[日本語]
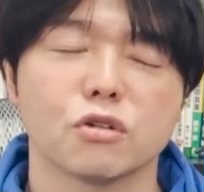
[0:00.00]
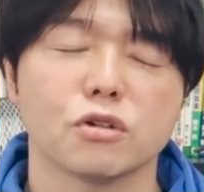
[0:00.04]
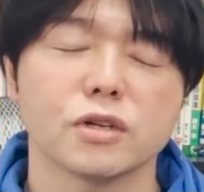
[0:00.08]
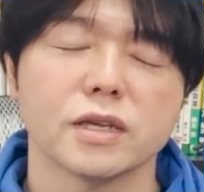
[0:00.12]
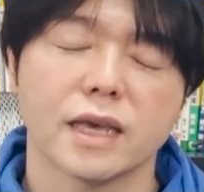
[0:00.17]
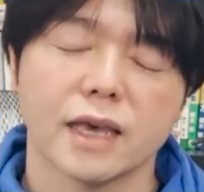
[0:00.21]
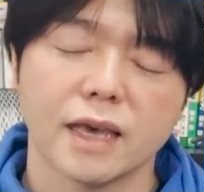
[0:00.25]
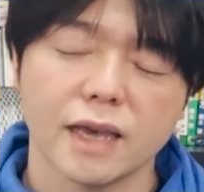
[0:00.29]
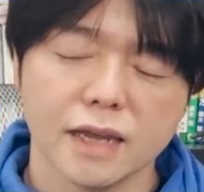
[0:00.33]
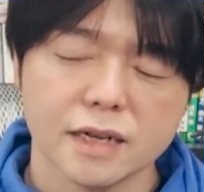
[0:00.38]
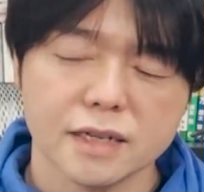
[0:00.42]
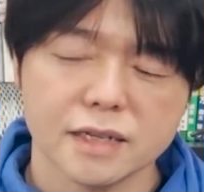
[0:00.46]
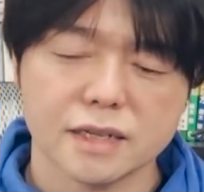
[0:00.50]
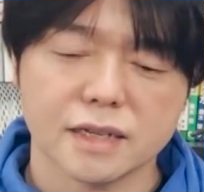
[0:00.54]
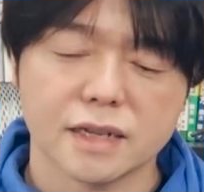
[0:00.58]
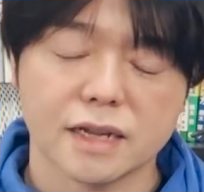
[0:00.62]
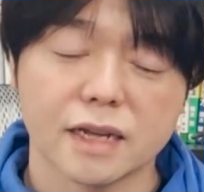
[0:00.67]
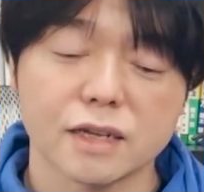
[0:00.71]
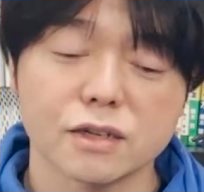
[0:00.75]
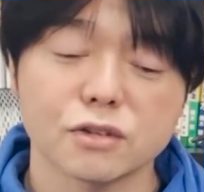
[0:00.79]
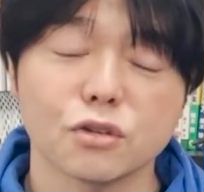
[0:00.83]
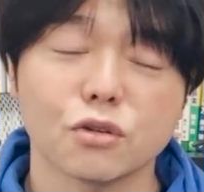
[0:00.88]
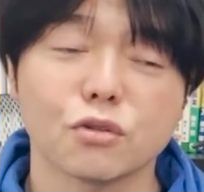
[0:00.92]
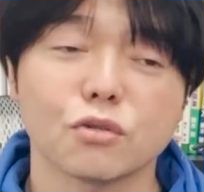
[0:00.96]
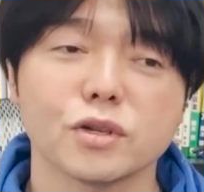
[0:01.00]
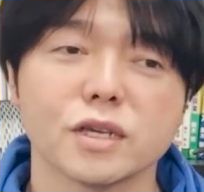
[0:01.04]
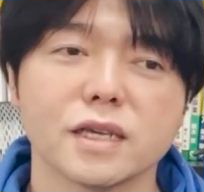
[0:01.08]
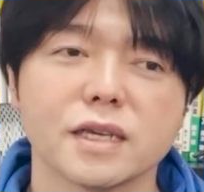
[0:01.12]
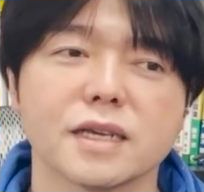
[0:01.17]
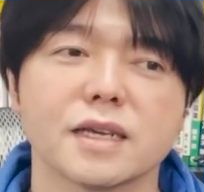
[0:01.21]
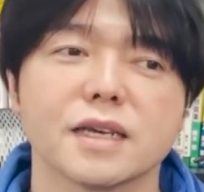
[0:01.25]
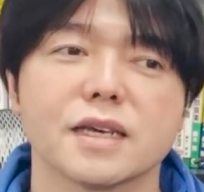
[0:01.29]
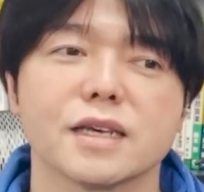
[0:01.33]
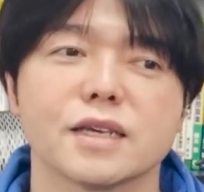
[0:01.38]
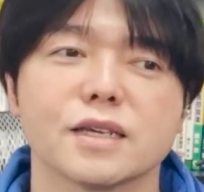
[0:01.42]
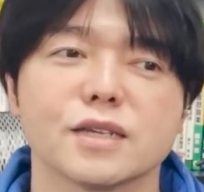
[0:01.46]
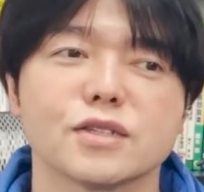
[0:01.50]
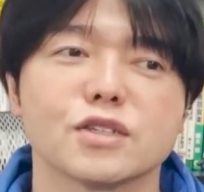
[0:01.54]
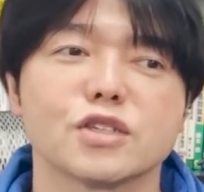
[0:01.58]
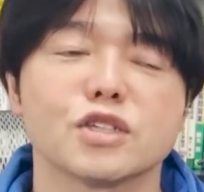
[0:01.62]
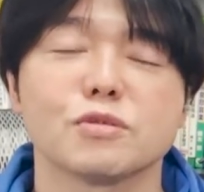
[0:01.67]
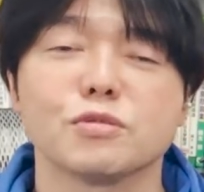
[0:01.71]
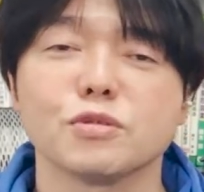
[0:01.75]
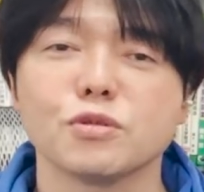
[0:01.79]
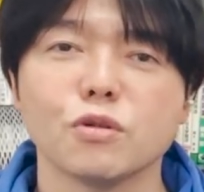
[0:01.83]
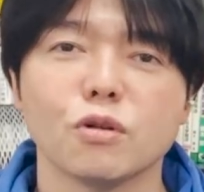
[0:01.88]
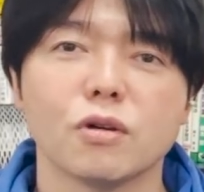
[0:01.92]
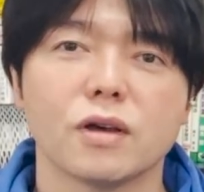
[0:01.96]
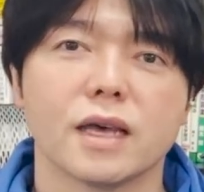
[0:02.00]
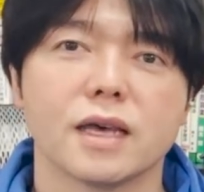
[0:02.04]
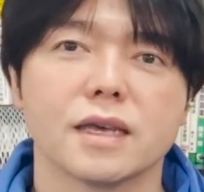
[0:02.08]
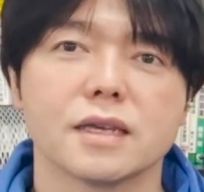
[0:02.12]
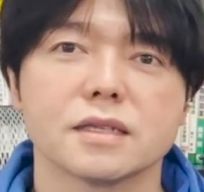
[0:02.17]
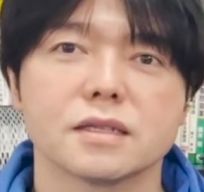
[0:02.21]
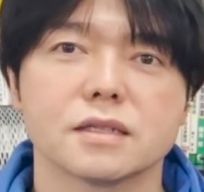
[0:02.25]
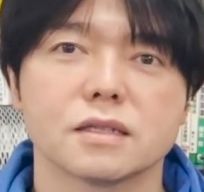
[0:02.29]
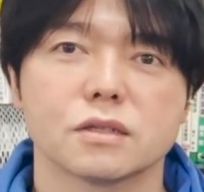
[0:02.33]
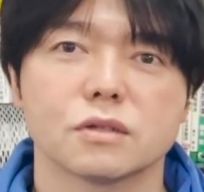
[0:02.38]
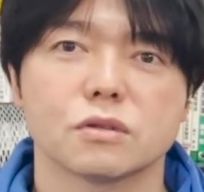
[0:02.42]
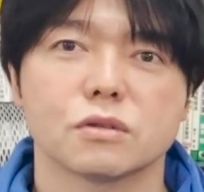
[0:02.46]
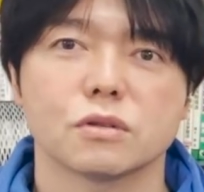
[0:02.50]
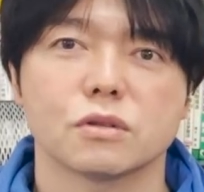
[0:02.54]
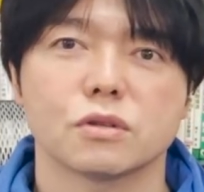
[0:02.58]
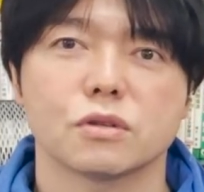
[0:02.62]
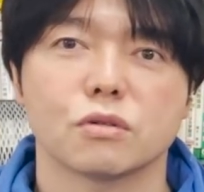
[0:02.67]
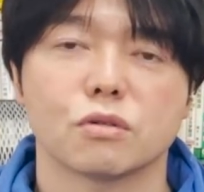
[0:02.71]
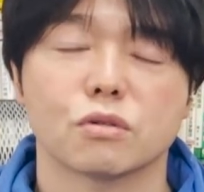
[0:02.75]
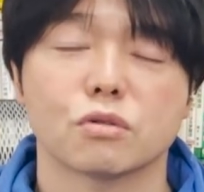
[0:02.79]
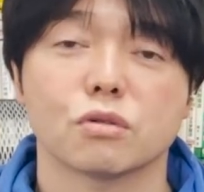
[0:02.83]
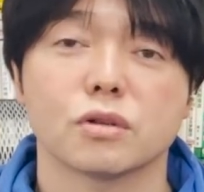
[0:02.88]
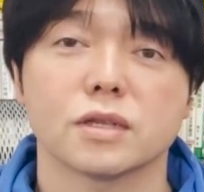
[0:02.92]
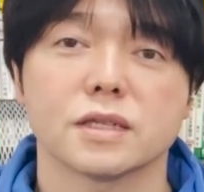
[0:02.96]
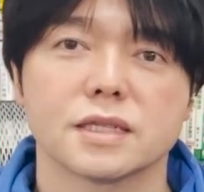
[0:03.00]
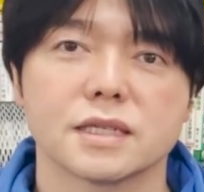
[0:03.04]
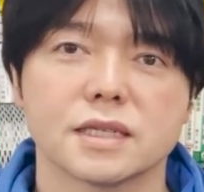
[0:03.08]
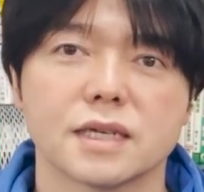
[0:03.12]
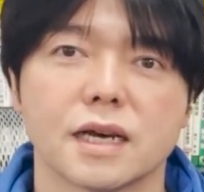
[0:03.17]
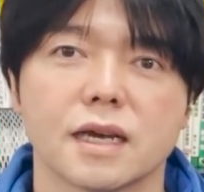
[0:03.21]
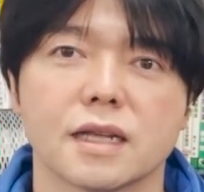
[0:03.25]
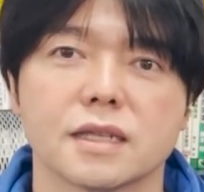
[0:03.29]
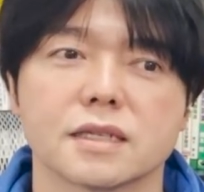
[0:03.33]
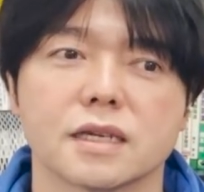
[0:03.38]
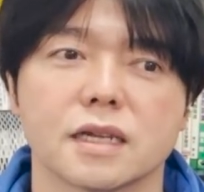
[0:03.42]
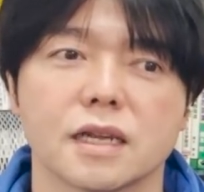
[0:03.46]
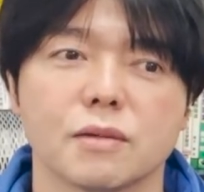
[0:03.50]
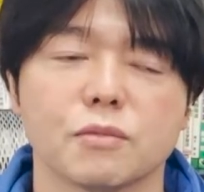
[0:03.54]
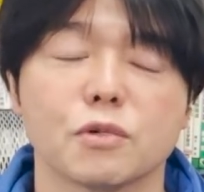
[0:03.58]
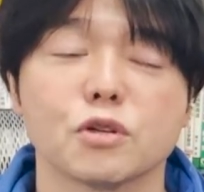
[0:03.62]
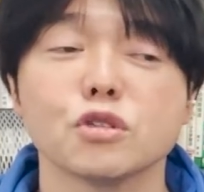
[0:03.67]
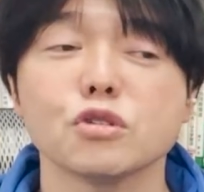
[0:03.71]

より鋭利になるように自分を演出するっていうことに近いですかね。